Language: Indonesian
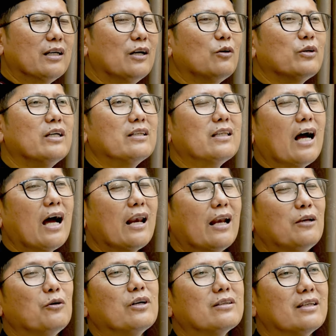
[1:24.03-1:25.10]
Kalau kita
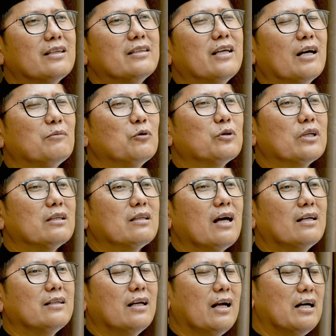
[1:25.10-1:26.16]
al-aliyu ketinggian menurut
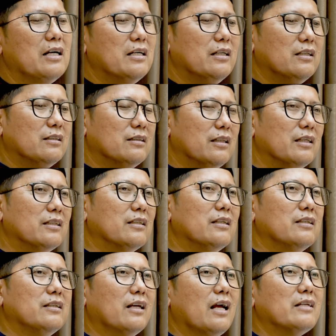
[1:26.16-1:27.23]
kita adalah tinggi
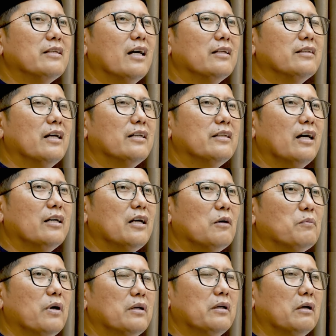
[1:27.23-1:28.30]
derajatnya di
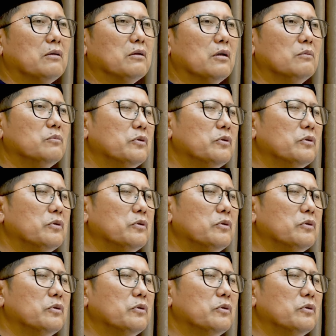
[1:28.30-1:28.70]
hadapan Allah.